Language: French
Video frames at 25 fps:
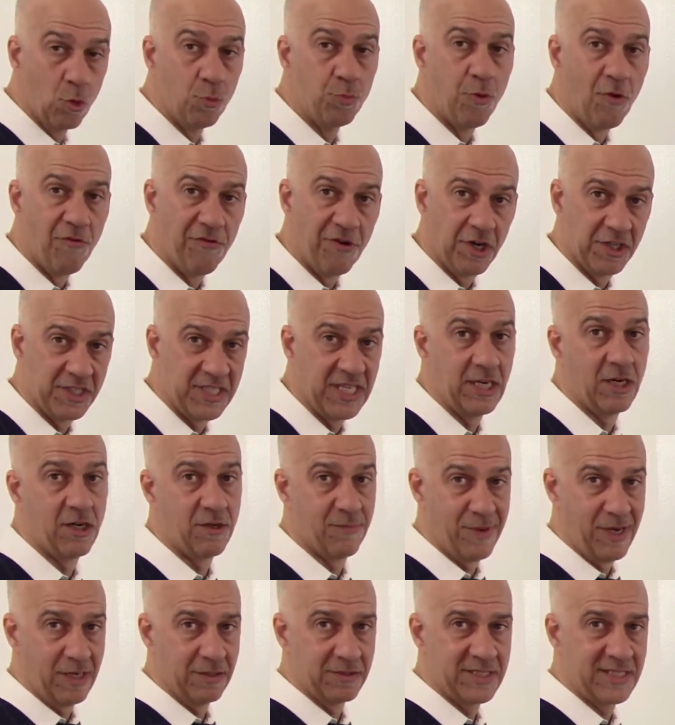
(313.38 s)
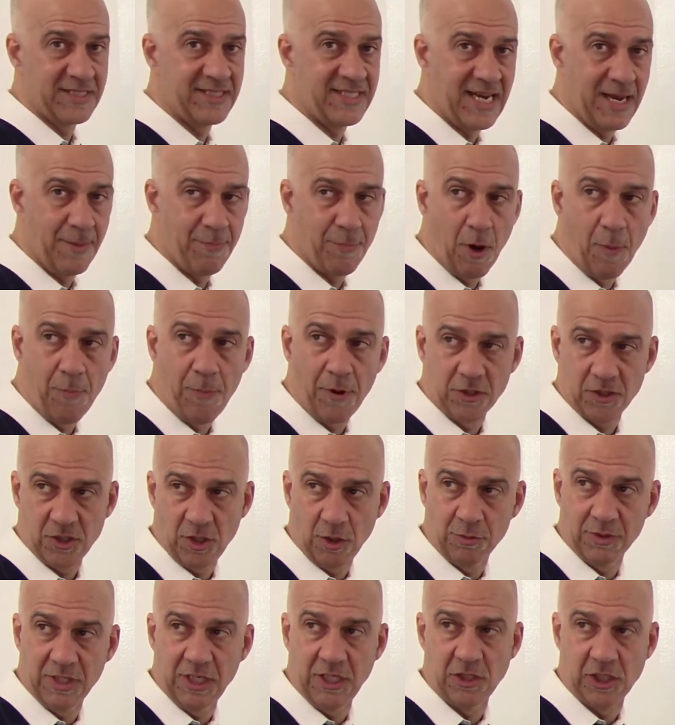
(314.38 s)
de pauvreté augmente, c'est-à-dire la
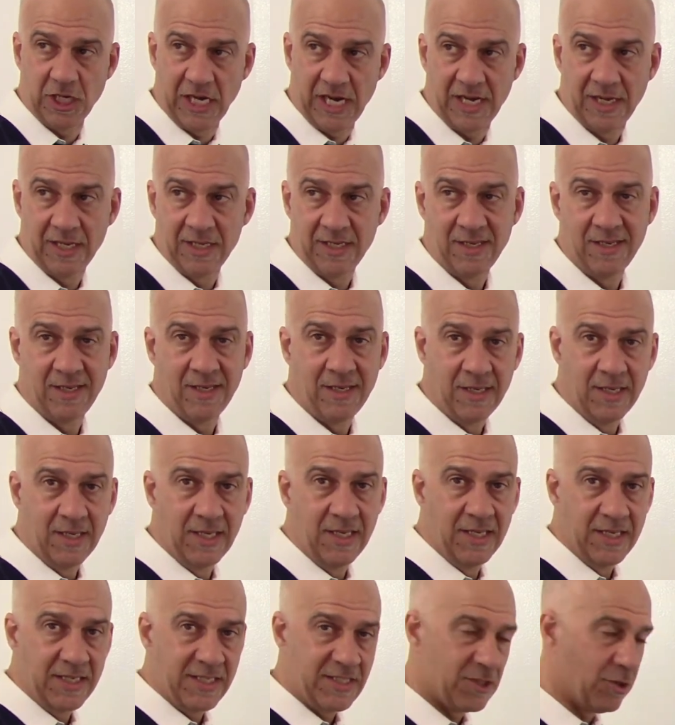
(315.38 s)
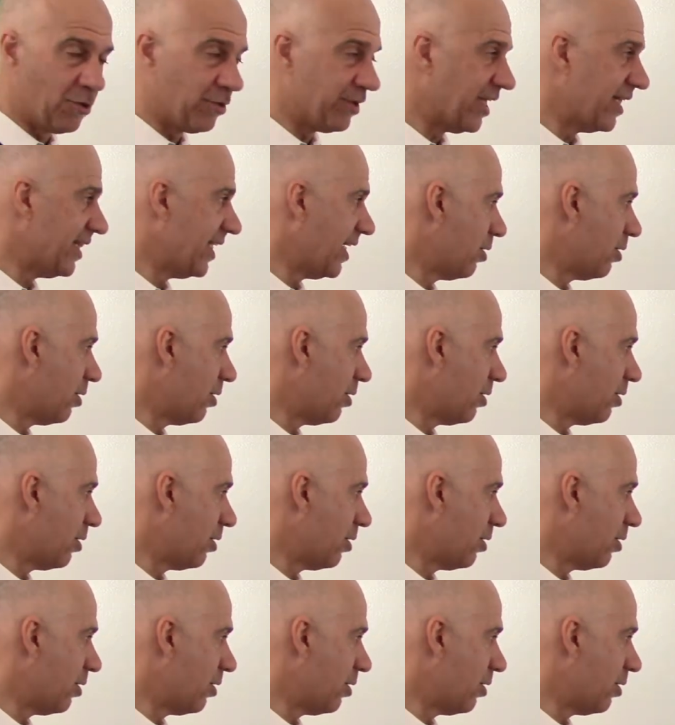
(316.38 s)
proportion des gens qui sont dans des